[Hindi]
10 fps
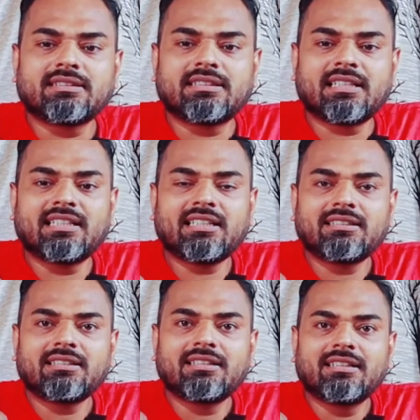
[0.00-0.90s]
जल्दी
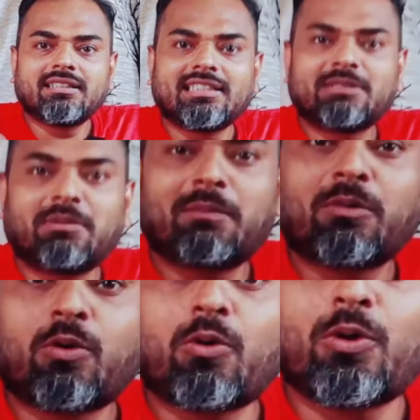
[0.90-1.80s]
इस बार
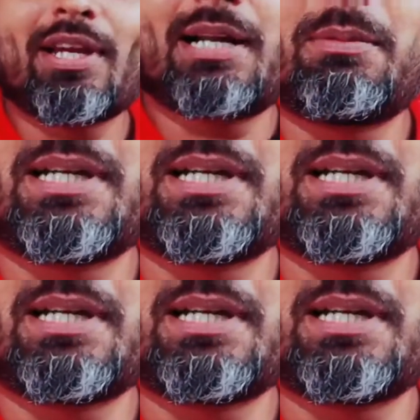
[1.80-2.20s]
हमको कोई गड़बड़